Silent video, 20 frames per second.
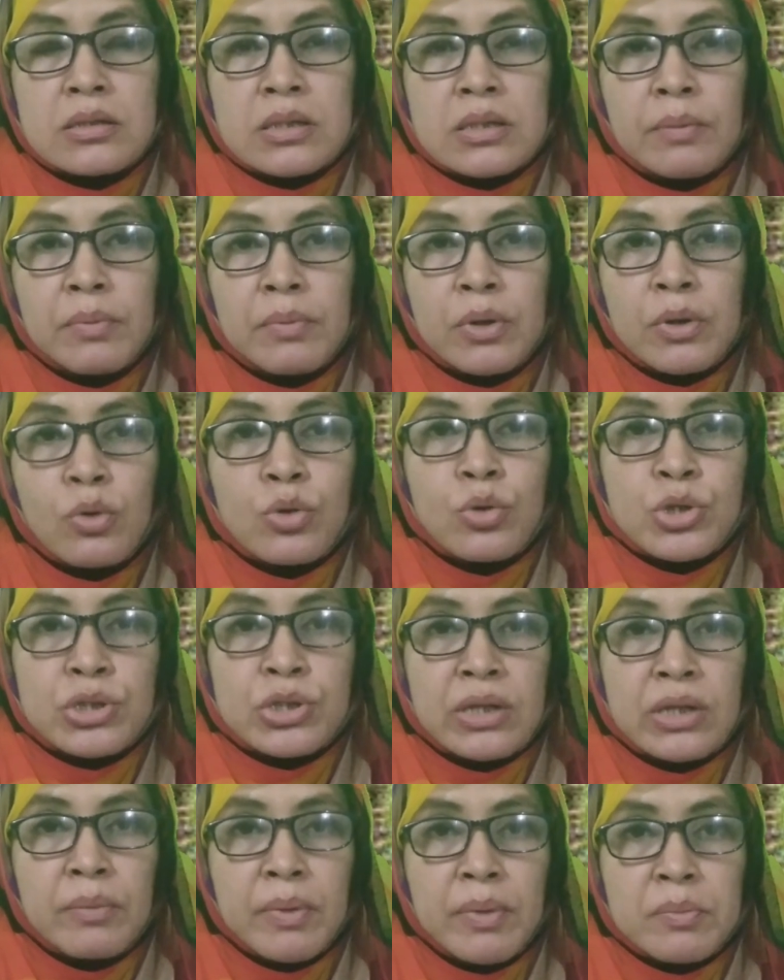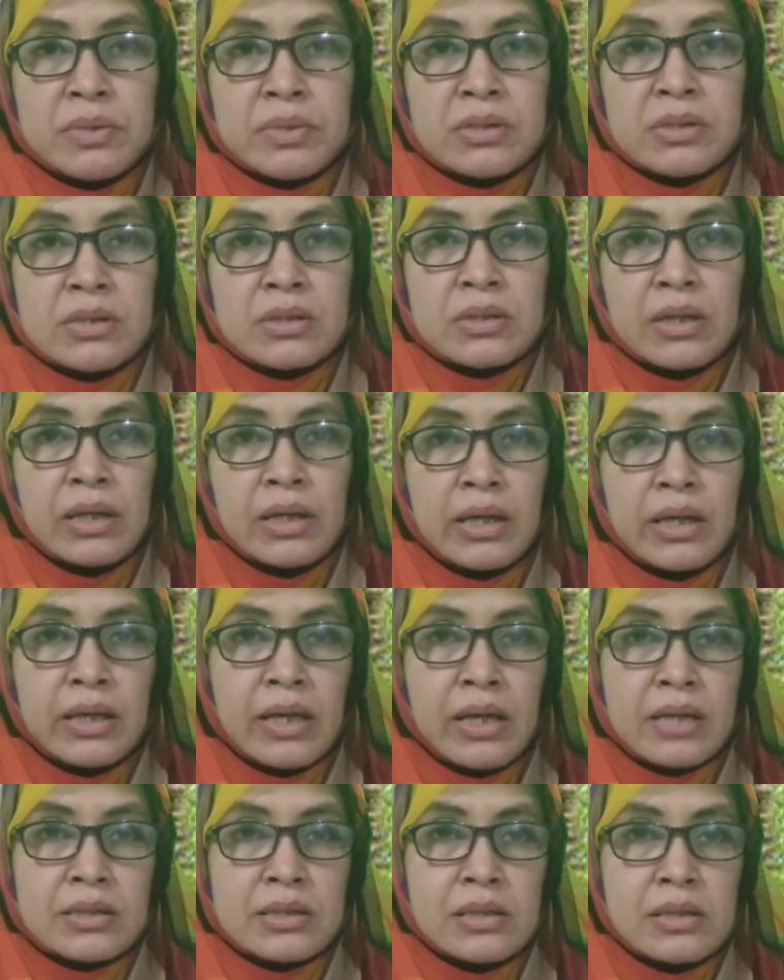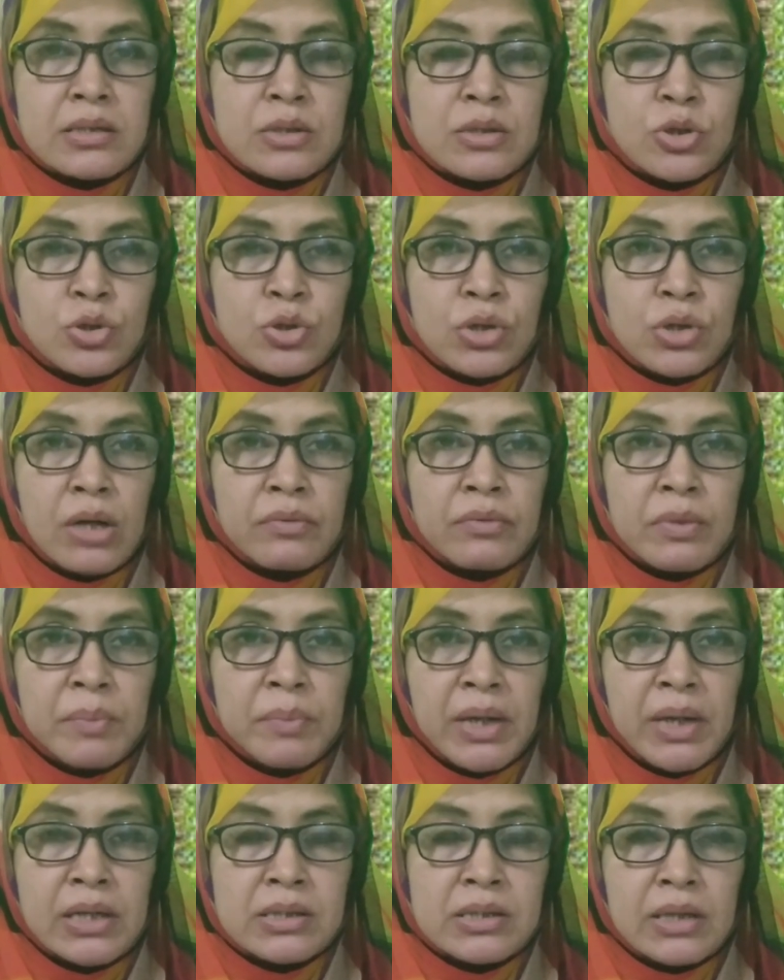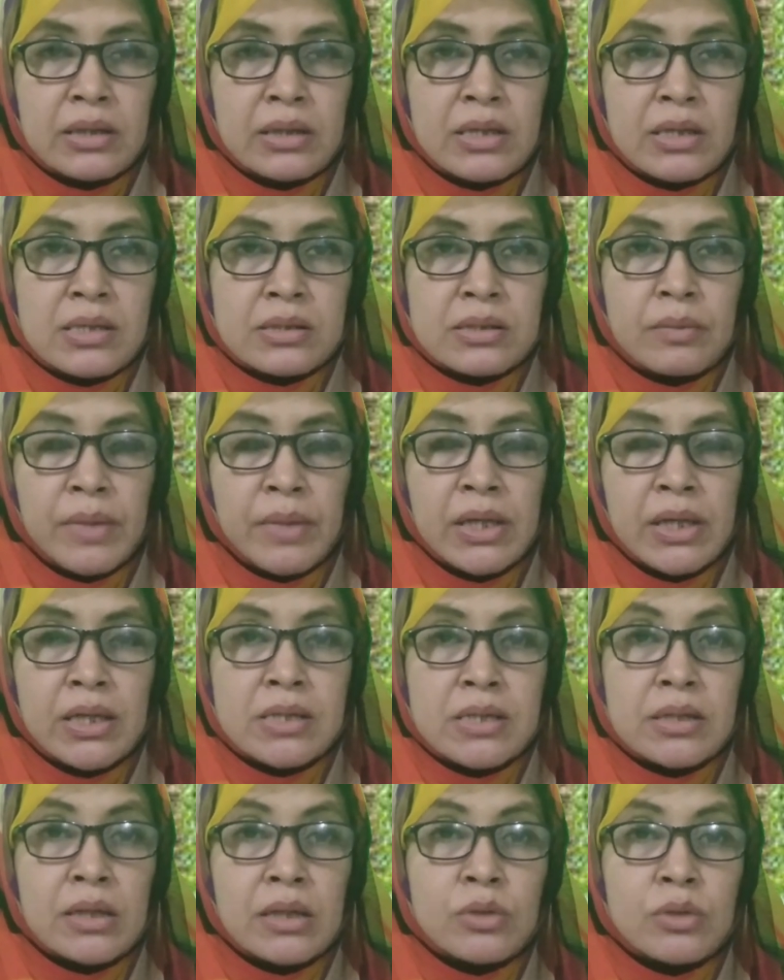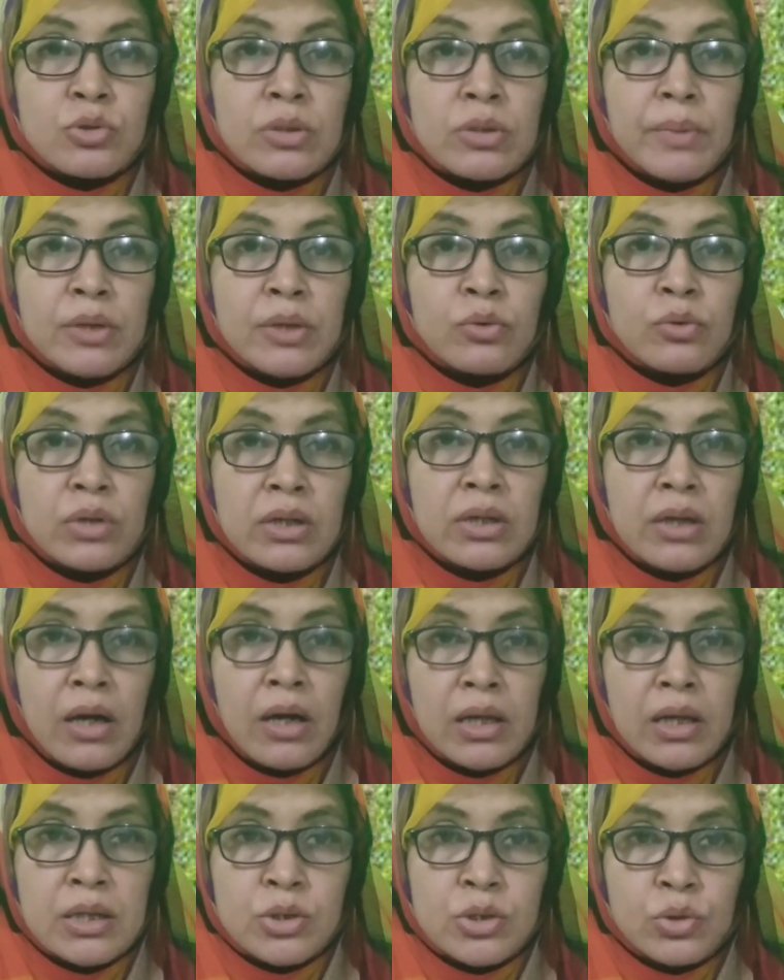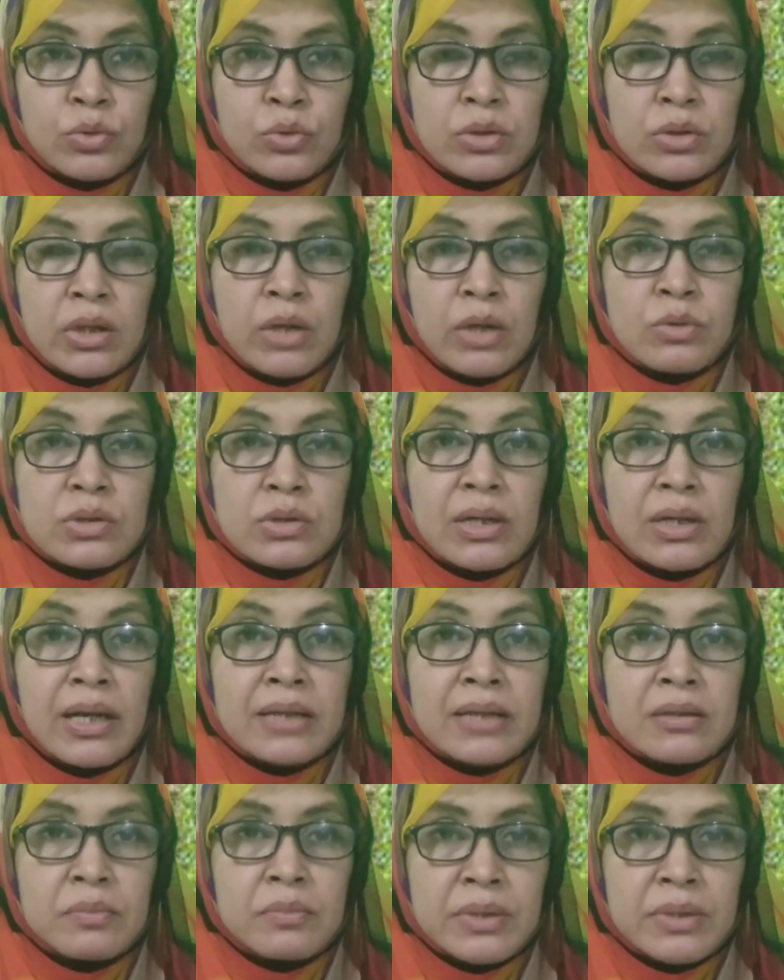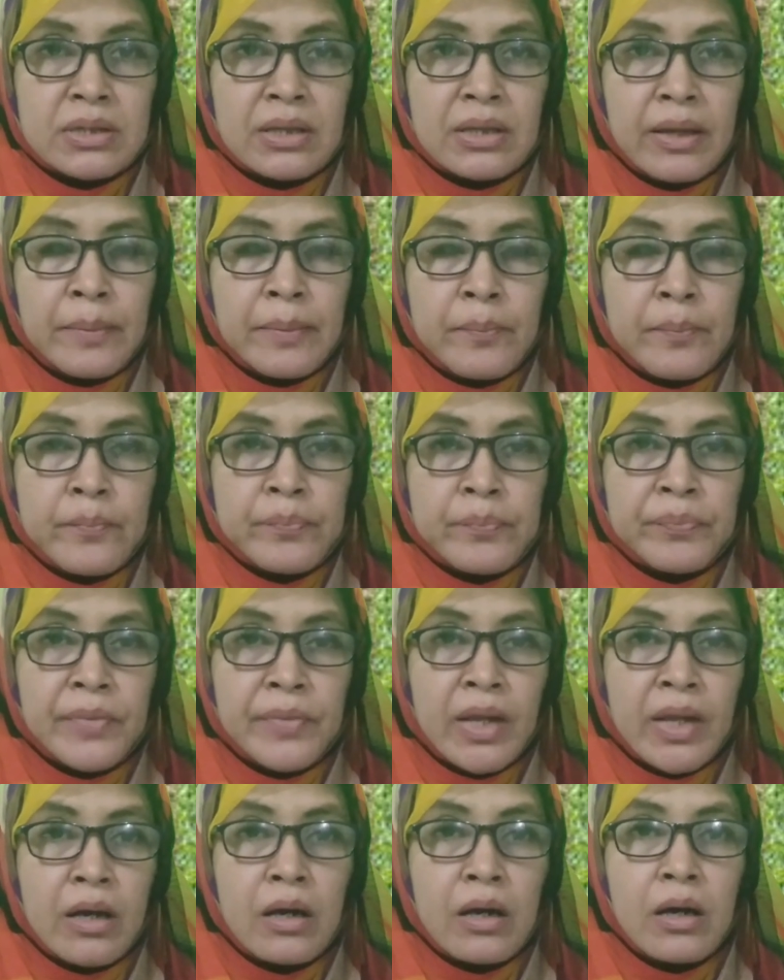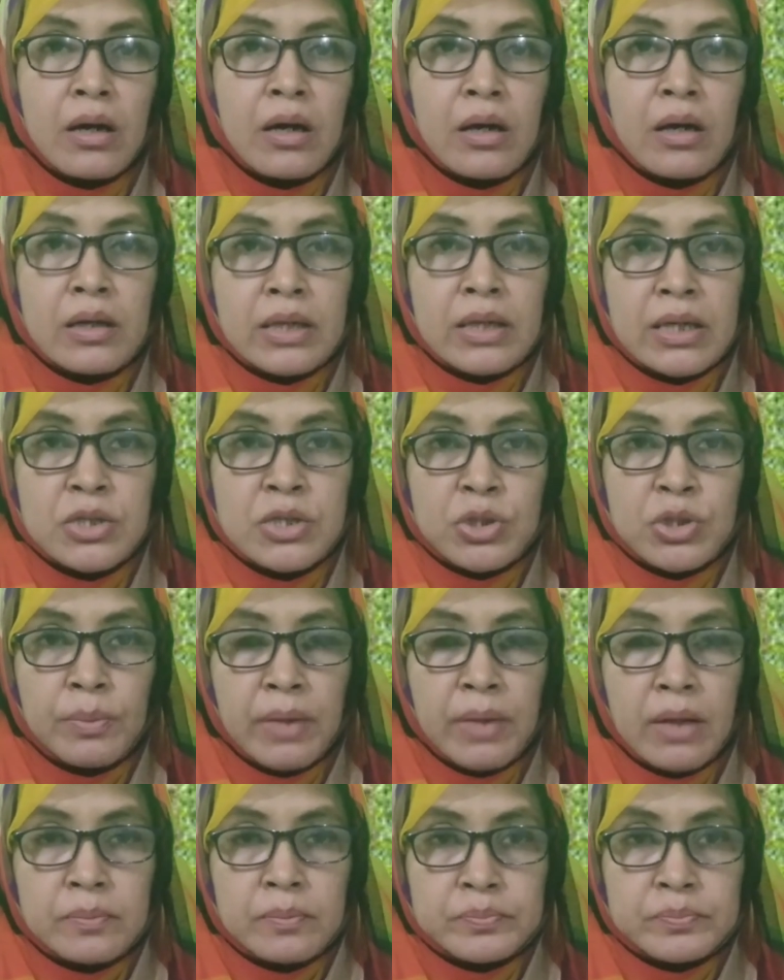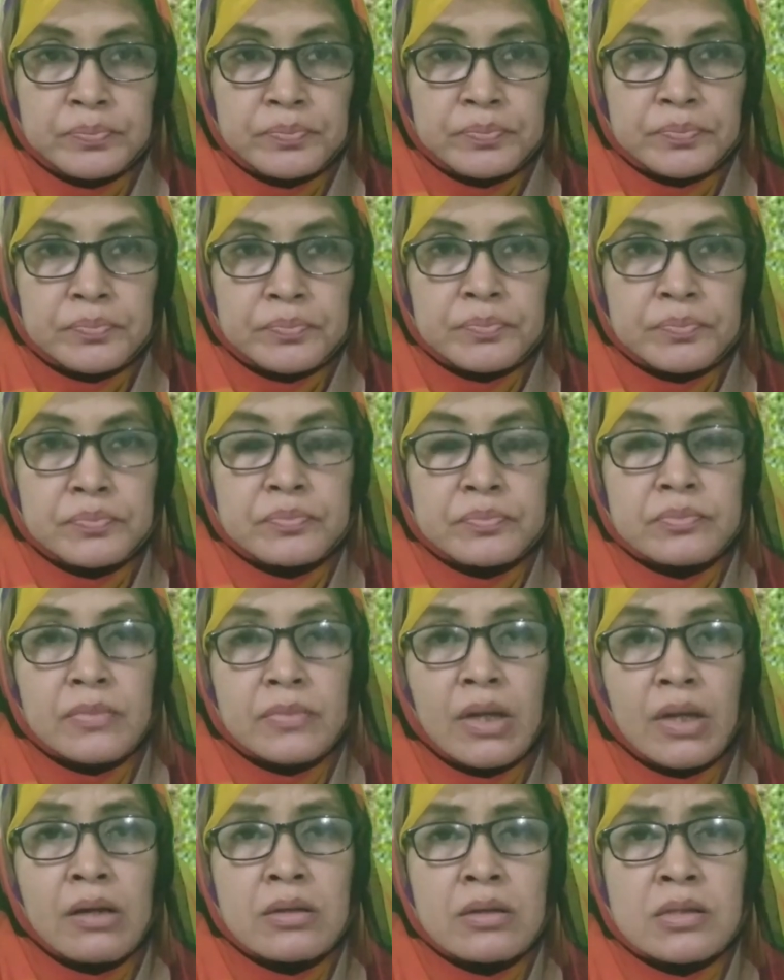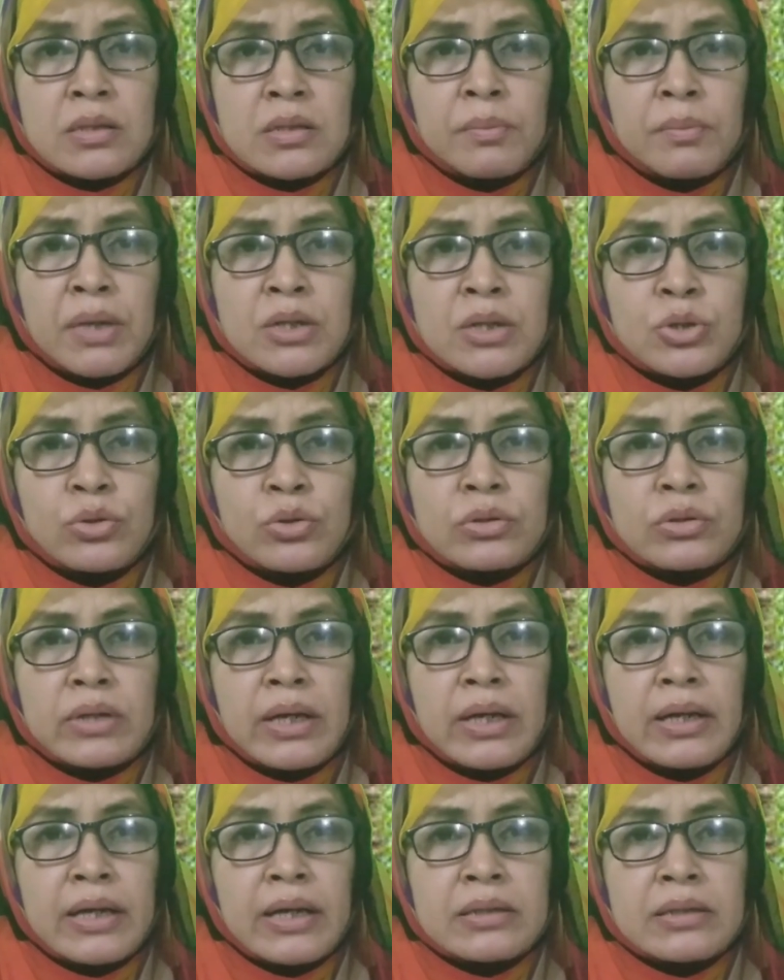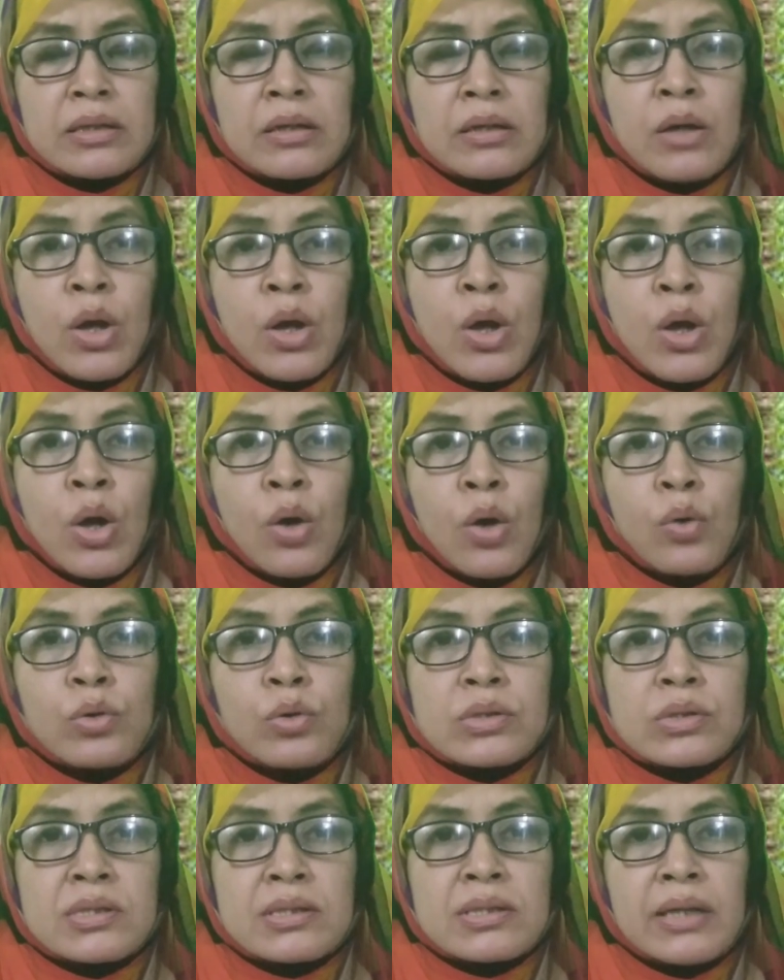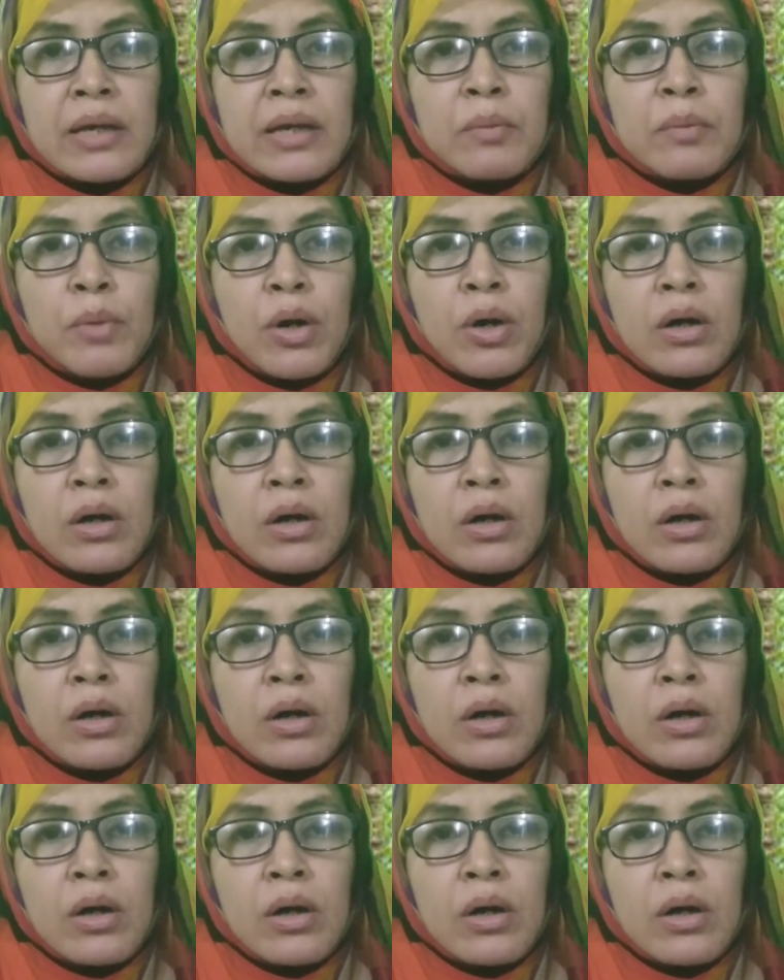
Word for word: जब गोश्त के पर्पसेस के लिए कैटल्स जो जानवर पाले जाते हैं इस्तेमाल किए जाते हैं उसके बाद उनकी खालें जो होती हैं उनसे लेदर बनता है यानी चमड़ा चमड़ा जो होता है लेदर उसके